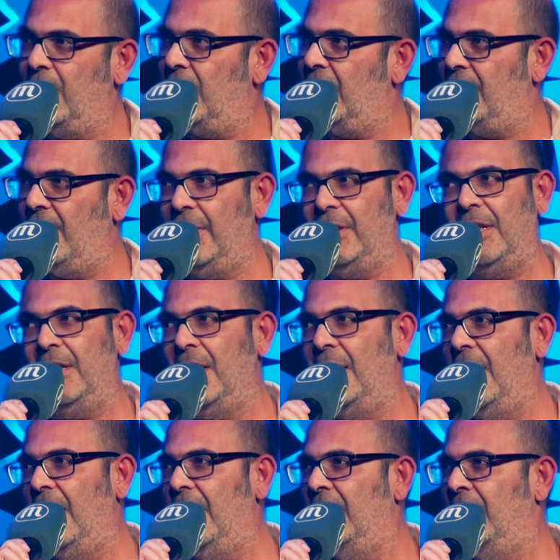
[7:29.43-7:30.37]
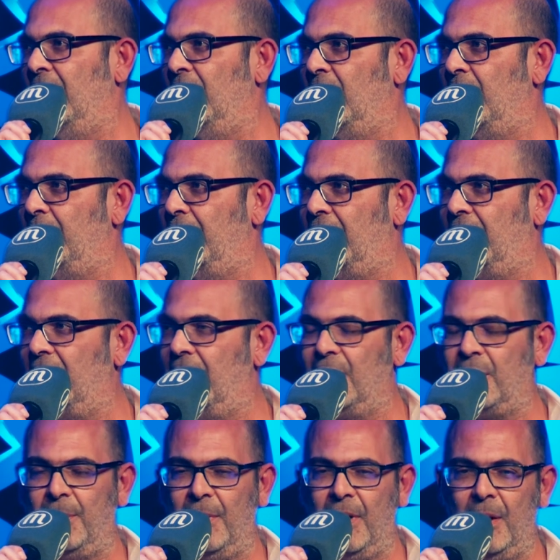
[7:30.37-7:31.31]
Und ich war da ja lang und mit
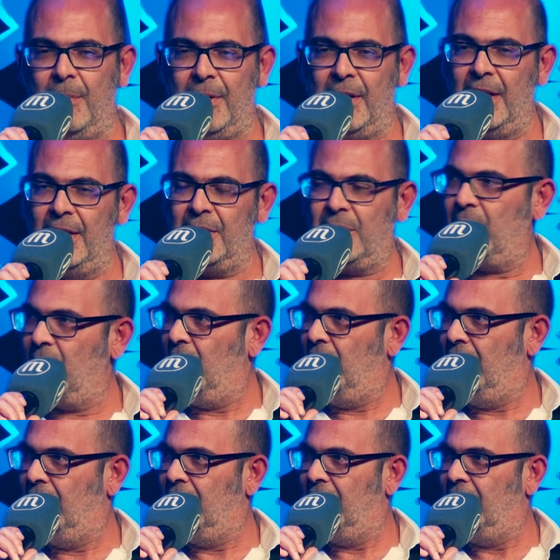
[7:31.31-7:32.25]
äh, schwerer Begeisterung.